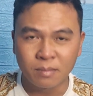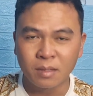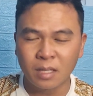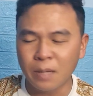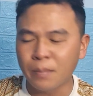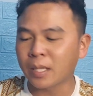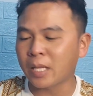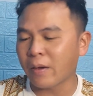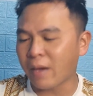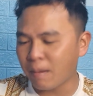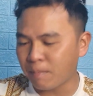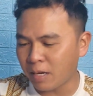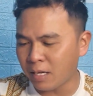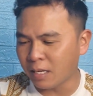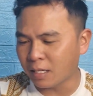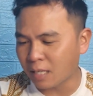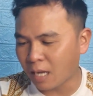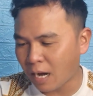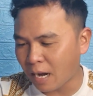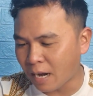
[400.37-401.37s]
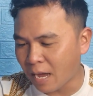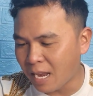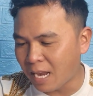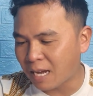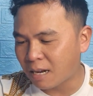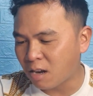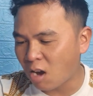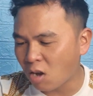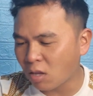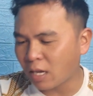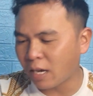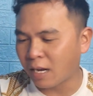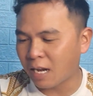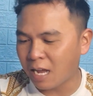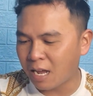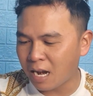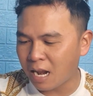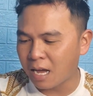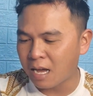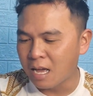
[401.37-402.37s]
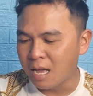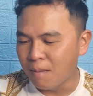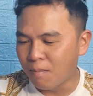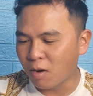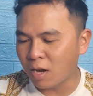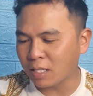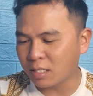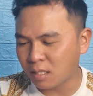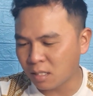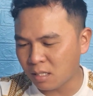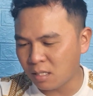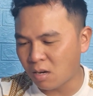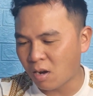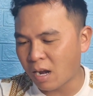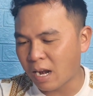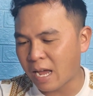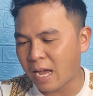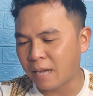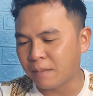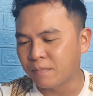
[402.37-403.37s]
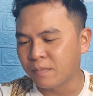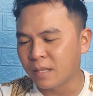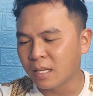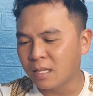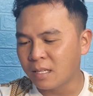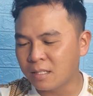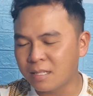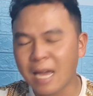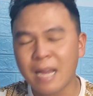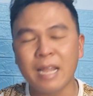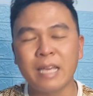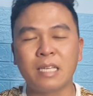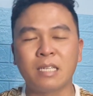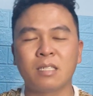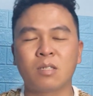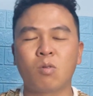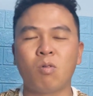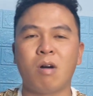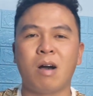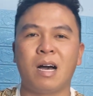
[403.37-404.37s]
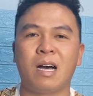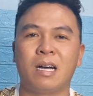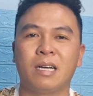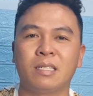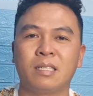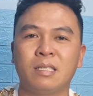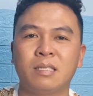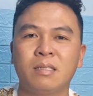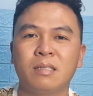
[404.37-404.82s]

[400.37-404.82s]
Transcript: nhưng mà theo em nghĩ được rằng là đây là có thể là là một cái sự gọi là gia đình của